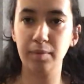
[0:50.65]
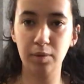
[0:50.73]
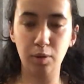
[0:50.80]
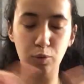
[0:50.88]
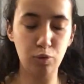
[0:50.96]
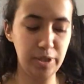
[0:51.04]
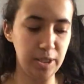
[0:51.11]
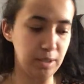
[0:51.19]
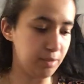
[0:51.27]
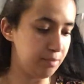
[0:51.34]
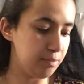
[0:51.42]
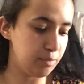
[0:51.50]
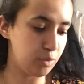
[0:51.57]
dans le
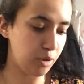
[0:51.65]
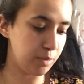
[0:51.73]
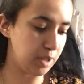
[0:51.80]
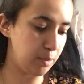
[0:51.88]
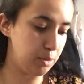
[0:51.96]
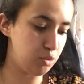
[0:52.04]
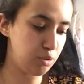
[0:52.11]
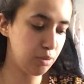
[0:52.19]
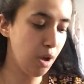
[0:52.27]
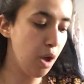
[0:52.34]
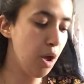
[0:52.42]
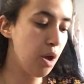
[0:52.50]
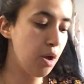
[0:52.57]
titre, comme d'habitude.
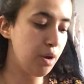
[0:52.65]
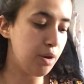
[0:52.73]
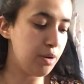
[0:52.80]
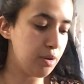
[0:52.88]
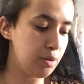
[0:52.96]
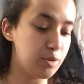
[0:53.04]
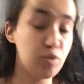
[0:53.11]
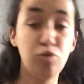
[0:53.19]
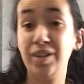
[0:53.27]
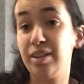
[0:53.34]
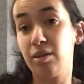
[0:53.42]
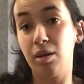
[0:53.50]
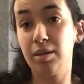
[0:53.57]
Euh, parce que je
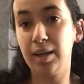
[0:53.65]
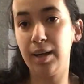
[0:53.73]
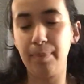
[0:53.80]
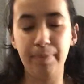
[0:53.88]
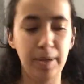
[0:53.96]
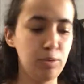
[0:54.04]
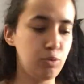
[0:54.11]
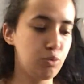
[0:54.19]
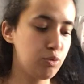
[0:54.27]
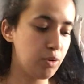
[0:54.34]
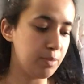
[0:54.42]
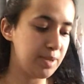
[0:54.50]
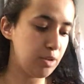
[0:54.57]
viens de rentrer à peine, du coup
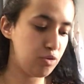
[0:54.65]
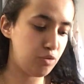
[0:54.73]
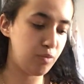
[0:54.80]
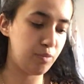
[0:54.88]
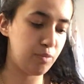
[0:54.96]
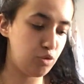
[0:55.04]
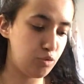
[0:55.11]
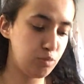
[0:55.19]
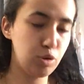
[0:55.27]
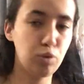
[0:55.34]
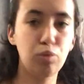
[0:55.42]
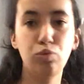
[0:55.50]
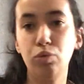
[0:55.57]
comme ça je, vous
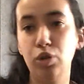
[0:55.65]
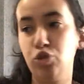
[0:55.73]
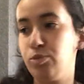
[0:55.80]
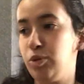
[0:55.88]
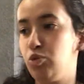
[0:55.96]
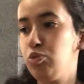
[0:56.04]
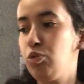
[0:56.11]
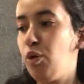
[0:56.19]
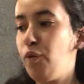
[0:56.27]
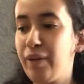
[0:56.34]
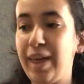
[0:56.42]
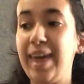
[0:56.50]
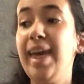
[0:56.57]
montre tout et je mets tout au
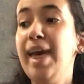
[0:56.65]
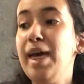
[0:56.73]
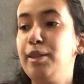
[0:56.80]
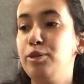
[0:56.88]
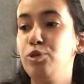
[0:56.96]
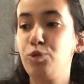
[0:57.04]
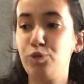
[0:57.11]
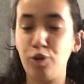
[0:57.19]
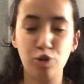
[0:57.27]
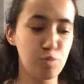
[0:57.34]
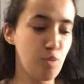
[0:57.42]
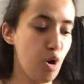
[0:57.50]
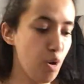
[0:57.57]
frais. Donc
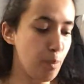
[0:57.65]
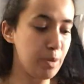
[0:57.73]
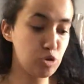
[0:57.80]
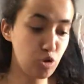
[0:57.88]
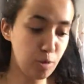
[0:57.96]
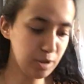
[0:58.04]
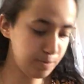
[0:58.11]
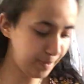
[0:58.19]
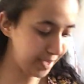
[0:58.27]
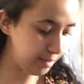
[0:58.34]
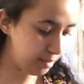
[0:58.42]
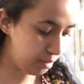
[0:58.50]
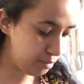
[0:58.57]
franchement, bah, je commence
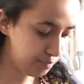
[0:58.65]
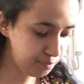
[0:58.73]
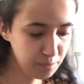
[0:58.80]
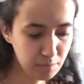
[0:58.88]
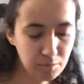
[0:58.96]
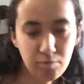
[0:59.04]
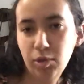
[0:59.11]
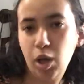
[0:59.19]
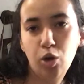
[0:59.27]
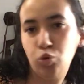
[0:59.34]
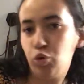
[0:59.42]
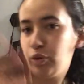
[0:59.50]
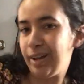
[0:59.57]
par euh,
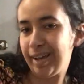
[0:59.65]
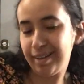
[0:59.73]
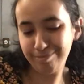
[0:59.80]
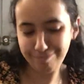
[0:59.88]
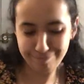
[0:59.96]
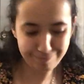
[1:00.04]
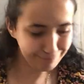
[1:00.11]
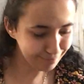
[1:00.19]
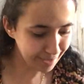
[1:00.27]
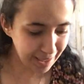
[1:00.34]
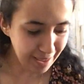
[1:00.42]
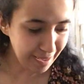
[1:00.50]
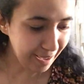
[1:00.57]
le clair.
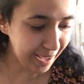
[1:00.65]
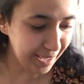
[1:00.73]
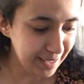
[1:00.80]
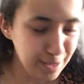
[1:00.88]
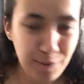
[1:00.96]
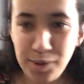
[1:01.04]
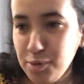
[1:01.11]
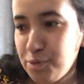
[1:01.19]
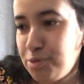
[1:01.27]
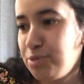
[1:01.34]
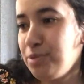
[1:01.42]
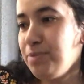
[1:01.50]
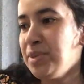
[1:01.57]
Allez, soyons
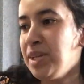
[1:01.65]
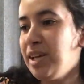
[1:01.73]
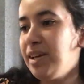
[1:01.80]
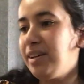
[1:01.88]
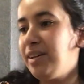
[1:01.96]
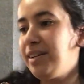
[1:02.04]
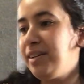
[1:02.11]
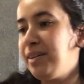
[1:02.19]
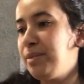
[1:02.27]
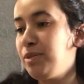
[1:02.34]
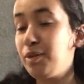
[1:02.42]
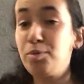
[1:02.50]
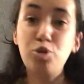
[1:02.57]
fous. Euh,
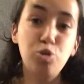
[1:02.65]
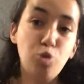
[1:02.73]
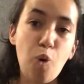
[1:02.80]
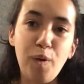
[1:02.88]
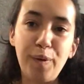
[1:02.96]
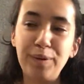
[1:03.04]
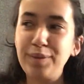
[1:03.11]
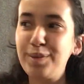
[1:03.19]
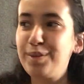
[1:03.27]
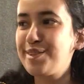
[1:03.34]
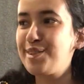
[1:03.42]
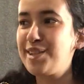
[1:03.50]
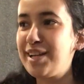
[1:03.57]
mais vraiment je suis trop contente
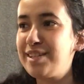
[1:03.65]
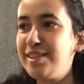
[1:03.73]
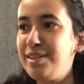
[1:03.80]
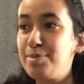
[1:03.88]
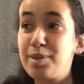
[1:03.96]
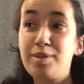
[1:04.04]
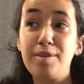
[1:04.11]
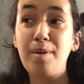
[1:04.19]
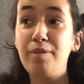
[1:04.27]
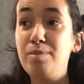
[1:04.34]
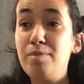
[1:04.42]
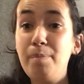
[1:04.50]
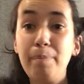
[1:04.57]
de ce que j'ai acheté parce m'a
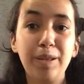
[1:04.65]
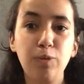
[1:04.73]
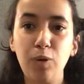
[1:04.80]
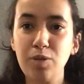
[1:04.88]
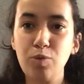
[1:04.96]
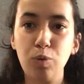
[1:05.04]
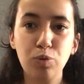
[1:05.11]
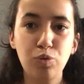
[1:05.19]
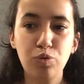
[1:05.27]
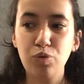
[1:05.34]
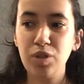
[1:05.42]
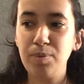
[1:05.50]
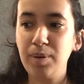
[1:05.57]
fait même pas 3 euros tout ce
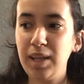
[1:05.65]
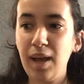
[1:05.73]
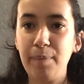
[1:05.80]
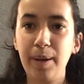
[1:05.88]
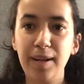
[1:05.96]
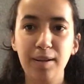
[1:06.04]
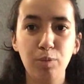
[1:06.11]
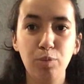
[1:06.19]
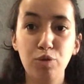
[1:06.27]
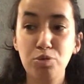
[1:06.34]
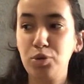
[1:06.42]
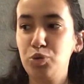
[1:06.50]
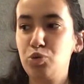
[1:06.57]
que j'ai pris après les
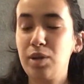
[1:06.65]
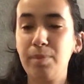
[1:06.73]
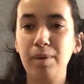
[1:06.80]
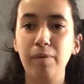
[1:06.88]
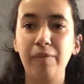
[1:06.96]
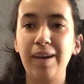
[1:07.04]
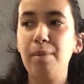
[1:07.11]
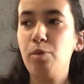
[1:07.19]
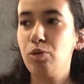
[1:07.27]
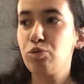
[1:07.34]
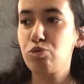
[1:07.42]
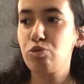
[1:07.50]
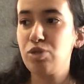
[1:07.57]
remboursements et tout ça. Bah,
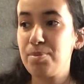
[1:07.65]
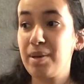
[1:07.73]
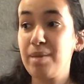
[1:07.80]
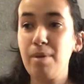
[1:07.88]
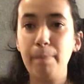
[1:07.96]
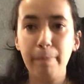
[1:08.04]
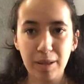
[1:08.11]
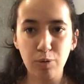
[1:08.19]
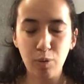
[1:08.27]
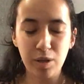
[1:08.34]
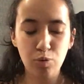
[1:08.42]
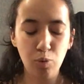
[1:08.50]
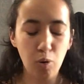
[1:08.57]
vraiment tout ce que j'ai pris, même pas
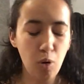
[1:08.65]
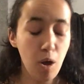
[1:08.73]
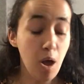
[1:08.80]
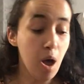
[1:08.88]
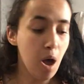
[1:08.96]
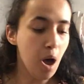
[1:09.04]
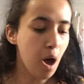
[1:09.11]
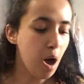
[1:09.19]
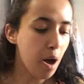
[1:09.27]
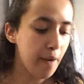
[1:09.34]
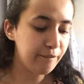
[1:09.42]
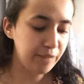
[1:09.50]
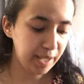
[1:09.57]
3 euros.
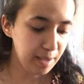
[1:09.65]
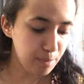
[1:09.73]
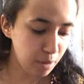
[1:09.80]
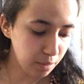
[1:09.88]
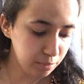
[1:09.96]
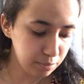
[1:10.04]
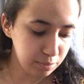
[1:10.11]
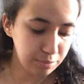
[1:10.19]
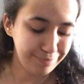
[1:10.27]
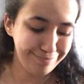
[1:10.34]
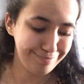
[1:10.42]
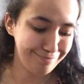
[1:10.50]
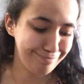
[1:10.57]
Vraiment,
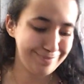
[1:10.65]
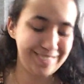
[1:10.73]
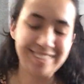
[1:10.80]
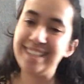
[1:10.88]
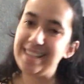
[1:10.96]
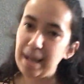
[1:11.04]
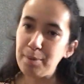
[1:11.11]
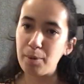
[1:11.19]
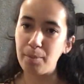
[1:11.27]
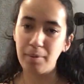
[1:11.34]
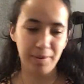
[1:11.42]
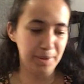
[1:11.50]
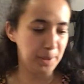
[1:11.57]
c'est la bombe.
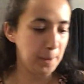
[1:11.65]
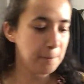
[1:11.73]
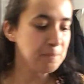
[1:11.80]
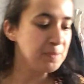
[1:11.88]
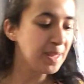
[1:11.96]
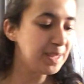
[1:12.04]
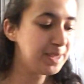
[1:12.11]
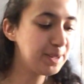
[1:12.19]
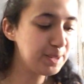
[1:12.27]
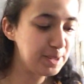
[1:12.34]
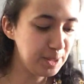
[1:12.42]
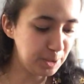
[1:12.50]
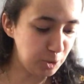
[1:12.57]

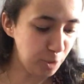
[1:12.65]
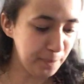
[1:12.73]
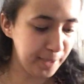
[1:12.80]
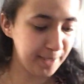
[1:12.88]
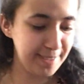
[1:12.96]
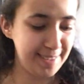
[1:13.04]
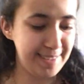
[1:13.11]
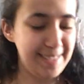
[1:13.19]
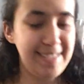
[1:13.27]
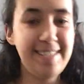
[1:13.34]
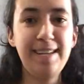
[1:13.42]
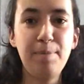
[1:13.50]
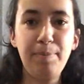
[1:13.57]
Donc je commence.
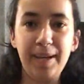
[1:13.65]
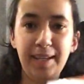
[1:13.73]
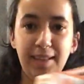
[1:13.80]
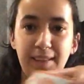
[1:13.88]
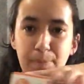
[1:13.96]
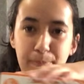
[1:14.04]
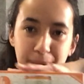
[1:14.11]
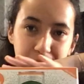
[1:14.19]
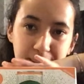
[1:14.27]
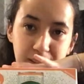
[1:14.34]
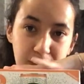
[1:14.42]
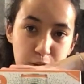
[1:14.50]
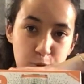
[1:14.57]
J'ai pris des
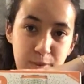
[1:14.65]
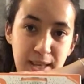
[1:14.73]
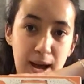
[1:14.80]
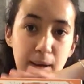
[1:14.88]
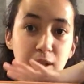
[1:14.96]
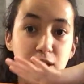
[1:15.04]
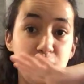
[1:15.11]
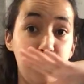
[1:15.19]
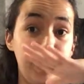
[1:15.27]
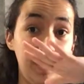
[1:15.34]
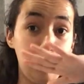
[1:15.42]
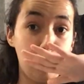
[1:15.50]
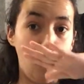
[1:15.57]
perriers comme ça. J'ai
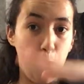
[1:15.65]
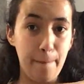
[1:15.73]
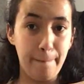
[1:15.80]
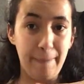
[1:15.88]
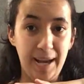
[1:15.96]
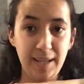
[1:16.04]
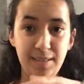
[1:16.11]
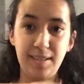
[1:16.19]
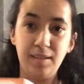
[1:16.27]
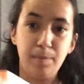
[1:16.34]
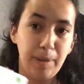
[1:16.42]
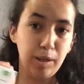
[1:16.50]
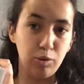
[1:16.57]
pris 3 packs, c'est
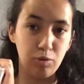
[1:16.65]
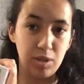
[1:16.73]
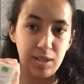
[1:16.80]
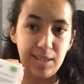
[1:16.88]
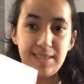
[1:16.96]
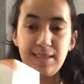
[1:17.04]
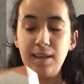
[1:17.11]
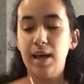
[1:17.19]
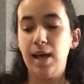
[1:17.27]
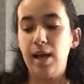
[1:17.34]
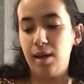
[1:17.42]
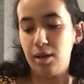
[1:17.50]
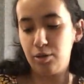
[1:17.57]
des packs de 6
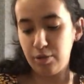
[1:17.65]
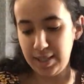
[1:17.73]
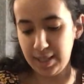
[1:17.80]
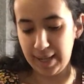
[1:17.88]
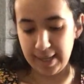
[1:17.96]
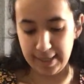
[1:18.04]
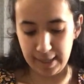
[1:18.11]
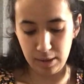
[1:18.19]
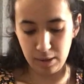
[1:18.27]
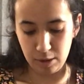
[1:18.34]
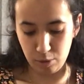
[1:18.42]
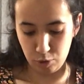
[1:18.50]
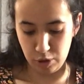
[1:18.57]
de 6
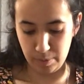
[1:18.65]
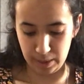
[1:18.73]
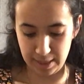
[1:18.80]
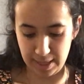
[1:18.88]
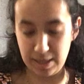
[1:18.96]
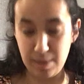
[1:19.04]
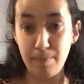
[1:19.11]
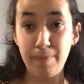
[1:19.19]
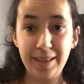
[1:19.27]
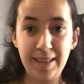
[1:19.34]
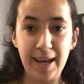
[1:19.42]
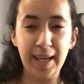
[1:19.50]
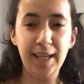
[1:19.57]
canettes. Donc j'ai pris ça, c'est
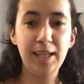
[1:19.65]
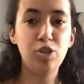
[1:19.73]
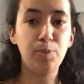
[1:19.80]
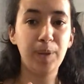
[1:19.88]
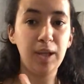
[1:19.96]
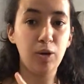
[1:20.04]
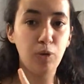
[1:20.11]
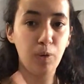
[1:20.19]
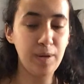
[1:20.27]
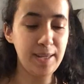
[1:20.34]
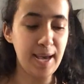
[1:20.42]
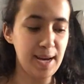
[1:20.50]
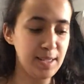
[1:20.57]
mandarine, j'ai pris
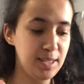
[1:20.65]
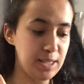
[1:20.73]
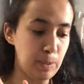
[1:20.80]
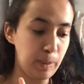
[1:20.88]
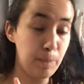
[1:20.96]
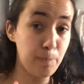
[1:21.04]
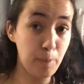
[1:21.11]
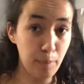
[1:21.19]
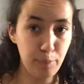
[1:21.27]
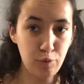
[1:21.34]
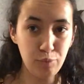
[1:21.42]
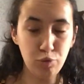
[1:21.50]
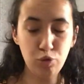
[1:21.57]
grenade et j'ai pris
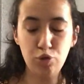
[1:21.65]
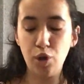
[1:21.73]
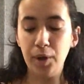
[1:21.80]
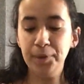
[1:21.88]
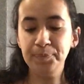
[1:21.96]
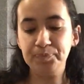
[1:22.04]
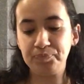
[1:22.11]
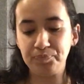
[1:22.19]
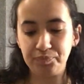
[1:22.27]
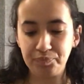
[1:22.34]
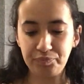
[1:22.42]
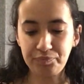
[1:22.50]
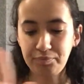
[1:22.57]
pamplemousse.
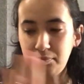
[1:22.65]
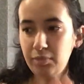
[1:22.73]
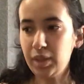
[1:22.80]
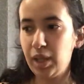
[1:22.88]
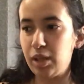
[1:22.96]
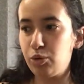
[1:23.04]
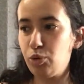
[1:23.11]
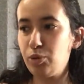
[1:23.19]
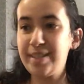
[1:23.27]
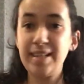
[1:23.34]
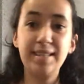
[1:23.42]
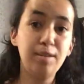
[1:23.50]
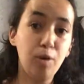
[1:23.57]
Donc
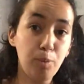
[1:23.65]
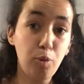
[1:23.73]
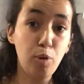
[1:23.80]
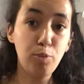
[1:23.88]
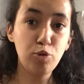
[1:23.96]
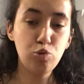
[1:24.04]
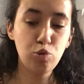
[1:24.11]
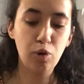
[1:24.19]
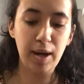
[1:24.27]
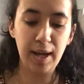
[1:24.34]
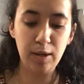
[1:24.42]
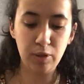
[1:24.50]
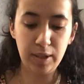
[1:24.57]
ça c'est en promotion
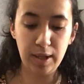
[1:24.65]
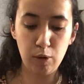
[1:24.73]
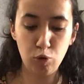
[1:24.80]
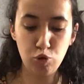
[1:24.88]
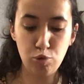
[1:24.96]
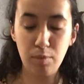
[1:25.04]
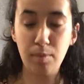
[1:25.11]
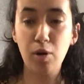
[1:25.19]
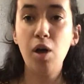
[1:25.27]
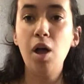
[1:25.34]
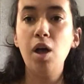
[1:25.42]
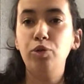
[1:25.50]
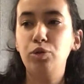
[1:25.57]
à Leclerc en ce moment.
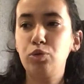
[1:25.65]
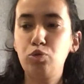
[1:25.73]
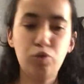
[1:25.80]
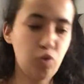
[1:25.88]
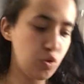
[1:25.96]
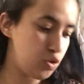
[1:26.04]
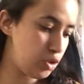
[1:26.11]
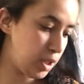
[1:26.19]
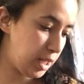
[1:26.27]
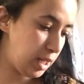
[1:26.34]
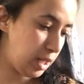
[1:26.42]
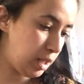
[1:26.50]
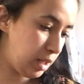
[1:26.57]
Donc tout ce que
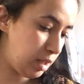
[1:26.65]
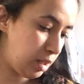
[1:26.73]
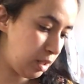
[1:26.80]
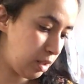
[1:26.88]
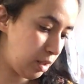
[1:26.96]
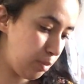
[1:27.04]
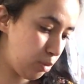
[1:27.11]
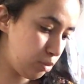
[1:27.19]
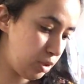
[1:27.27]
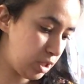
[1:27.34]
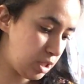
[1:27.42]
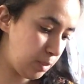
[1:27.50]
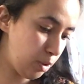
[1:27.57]
j'ai, les
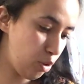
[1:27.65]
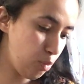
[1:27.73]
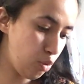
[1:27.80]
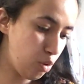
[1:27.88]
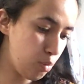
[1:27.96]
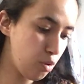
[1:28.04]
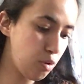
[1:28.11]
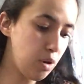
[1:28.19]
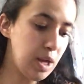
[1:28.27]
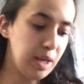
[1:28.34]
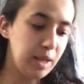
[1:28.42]
produits que j'ai pris en promo,